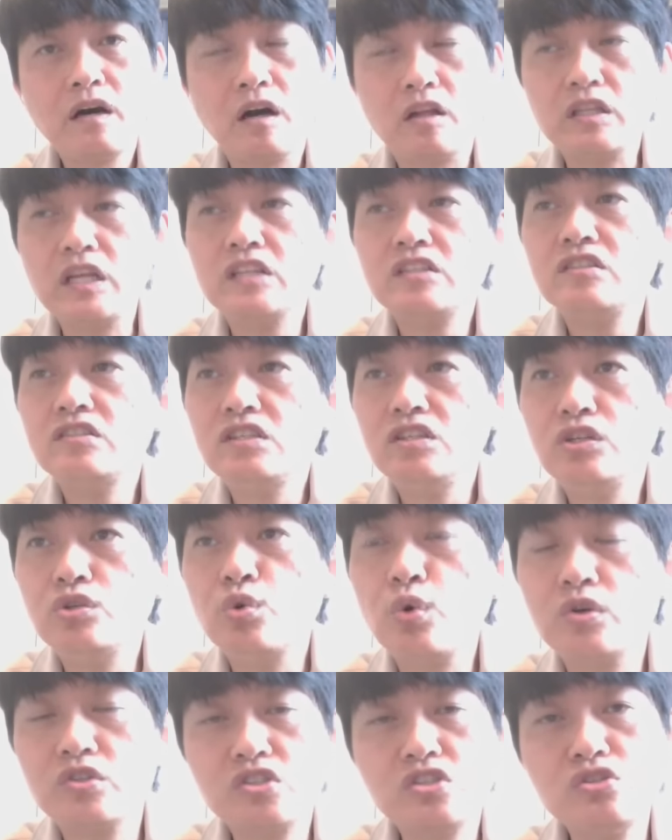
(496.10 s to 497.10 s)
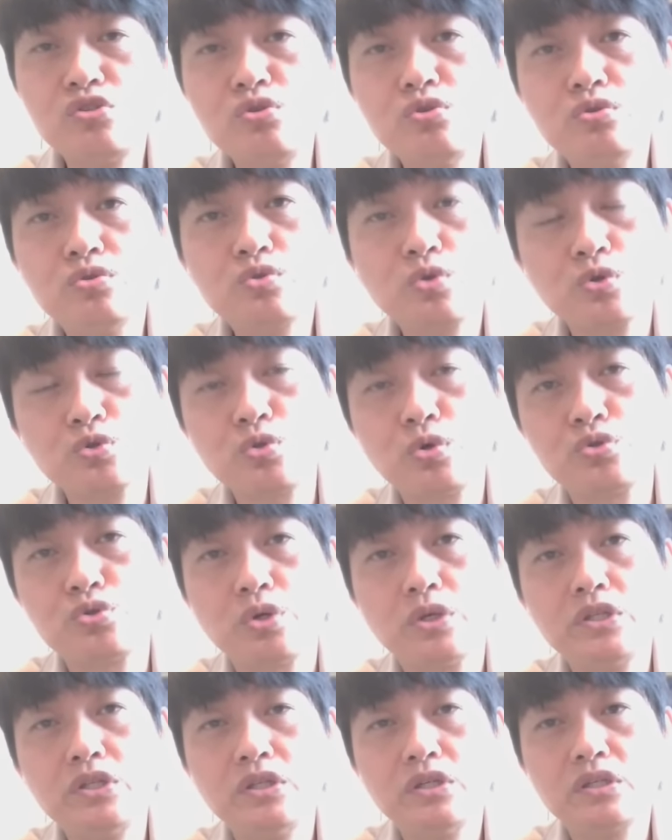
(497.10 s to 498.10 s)
好，但是你如果持续做错
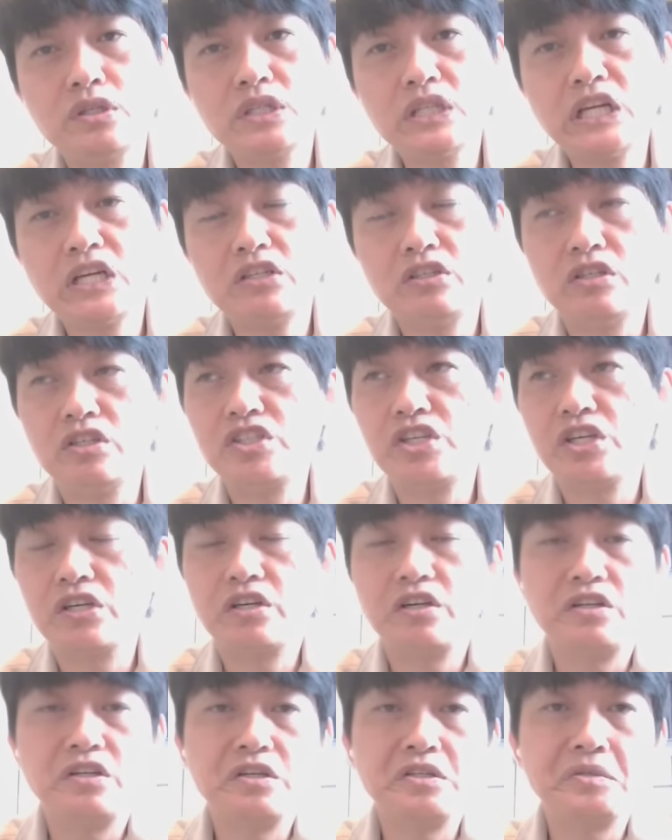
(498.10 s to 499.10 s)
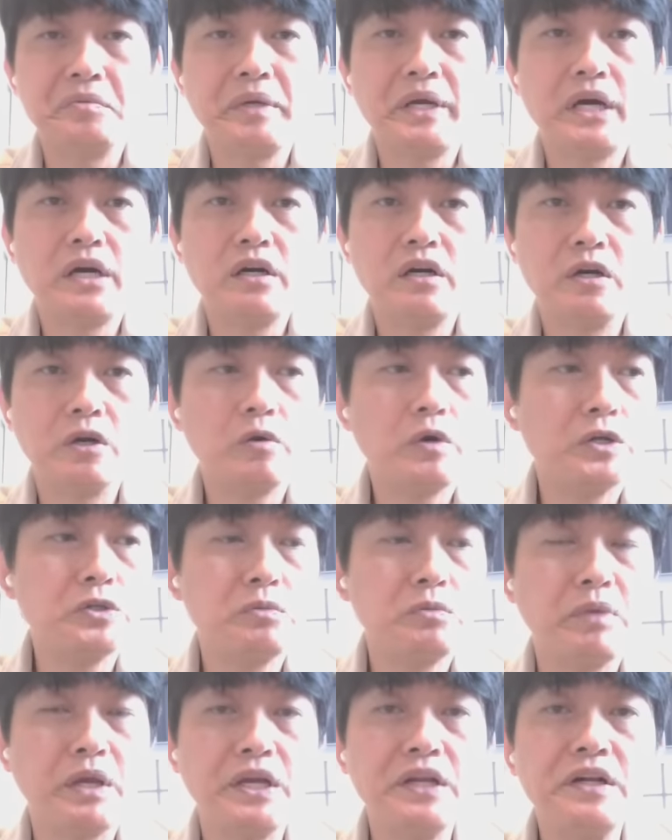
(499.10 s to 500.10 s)
决定，那你的钱可能怎么样，很快
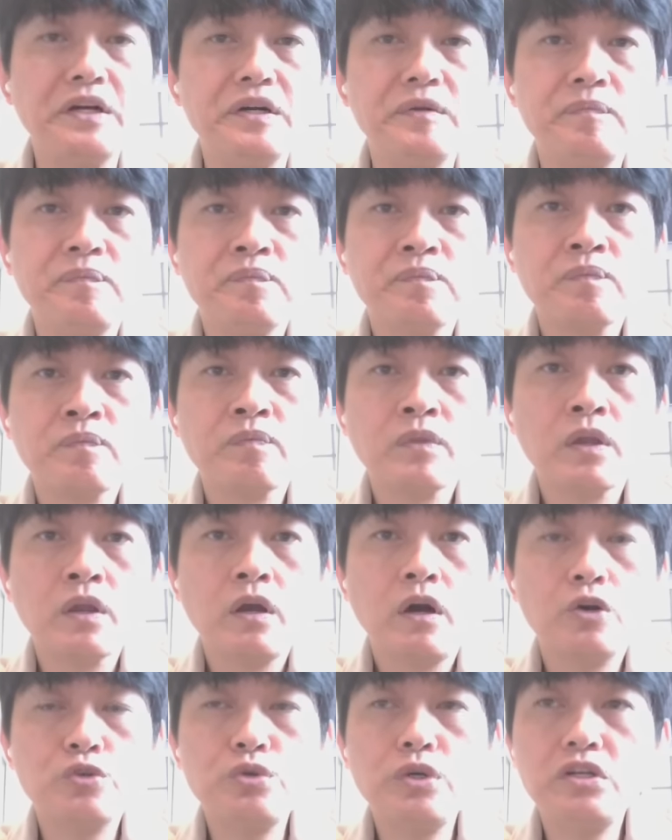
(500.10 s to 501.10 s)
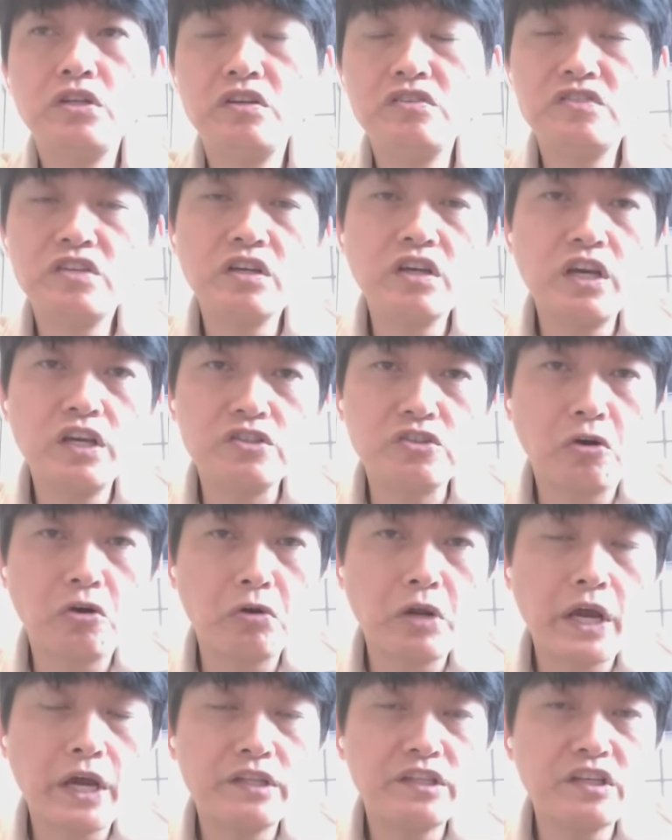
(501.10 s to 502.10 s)
就没了。好，所以人生可以
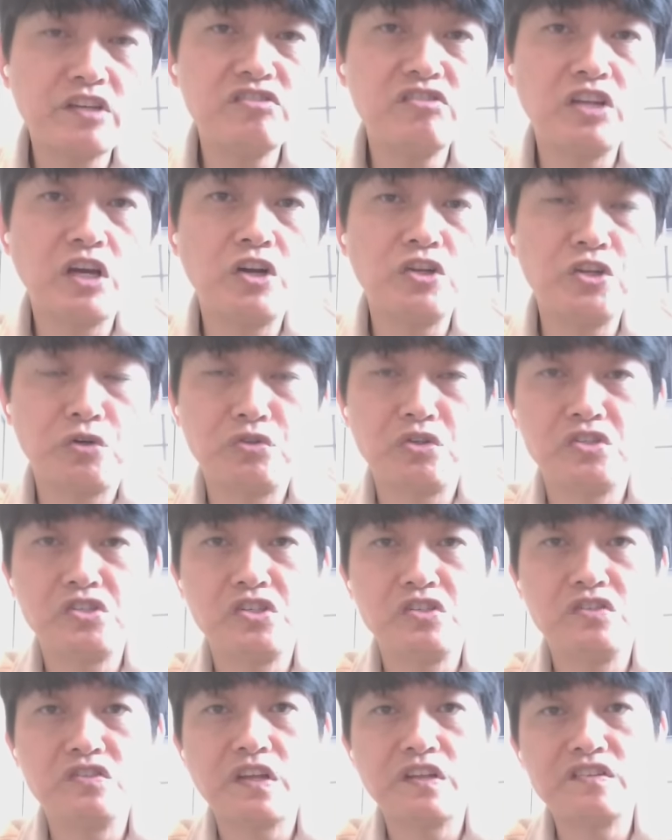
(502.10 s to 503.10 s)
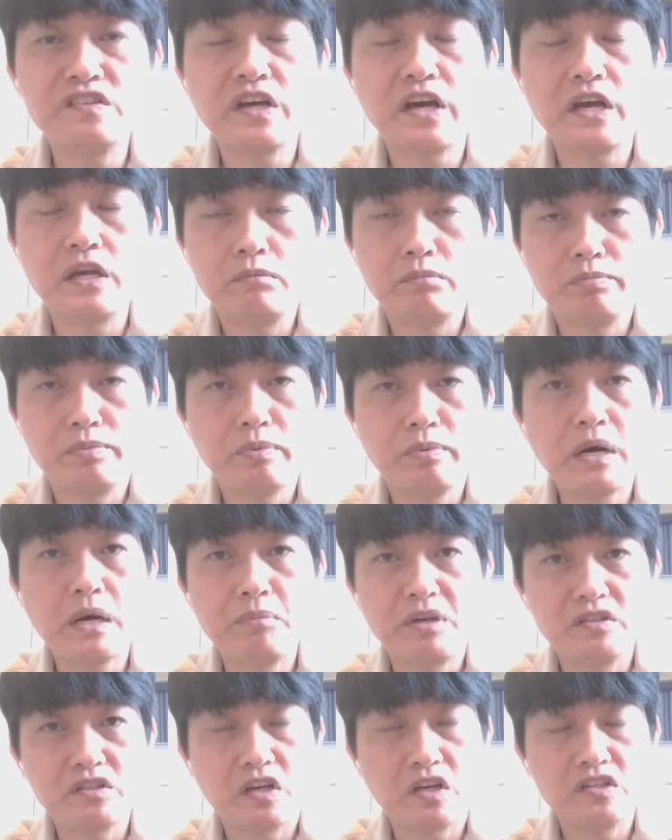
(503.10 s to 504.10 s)
重来，但是你要留得青山在，不怕
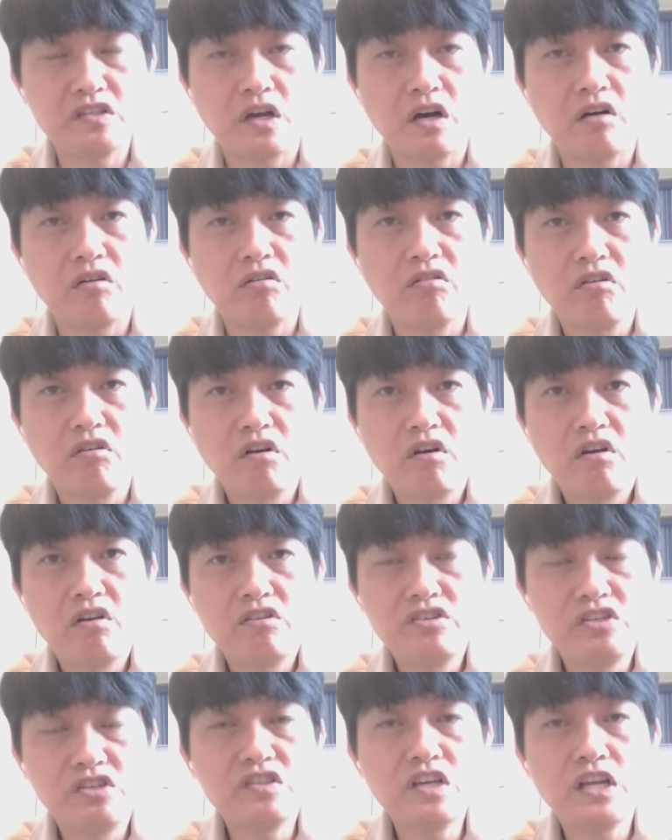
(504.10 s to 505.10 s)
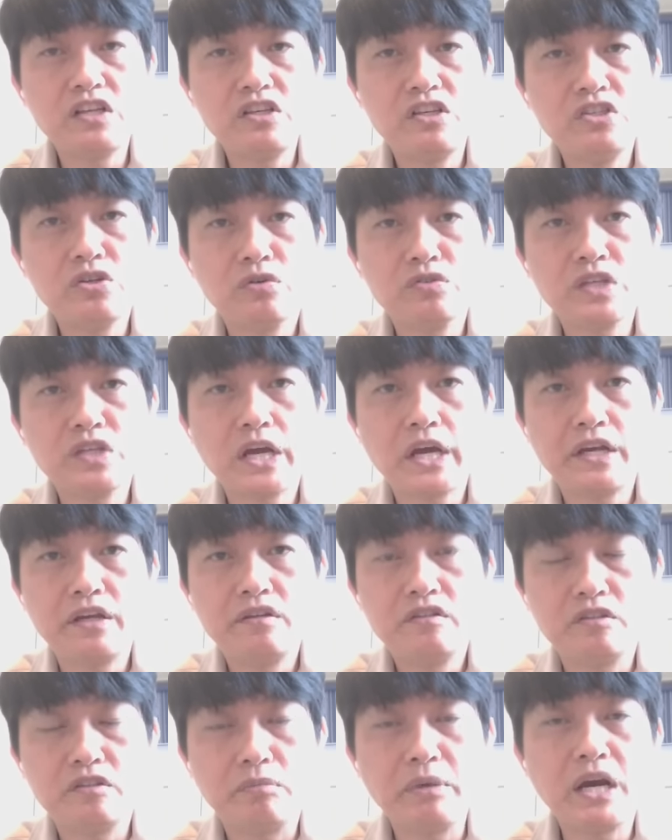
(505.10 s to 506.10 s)
没柴烧。青山依旧在，
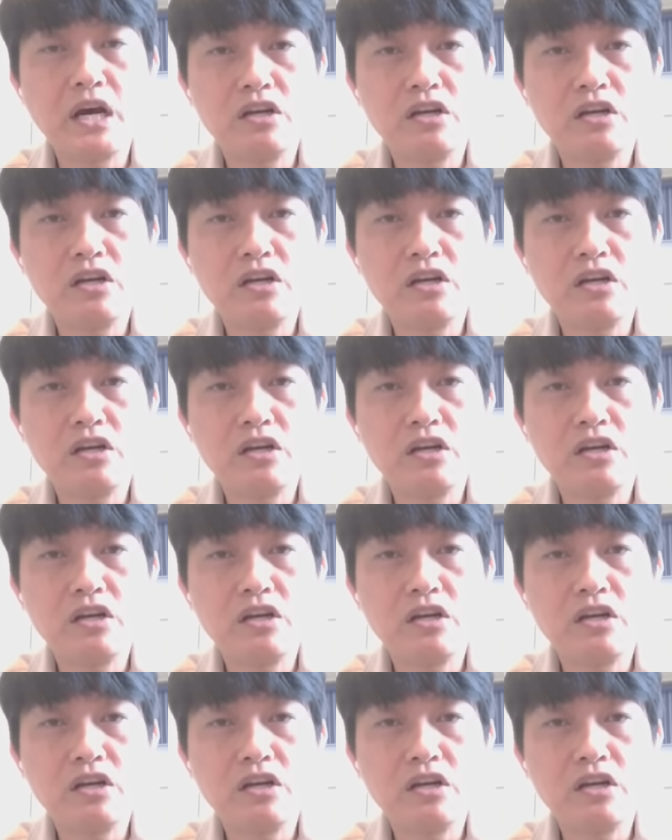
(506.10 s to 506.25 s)
怎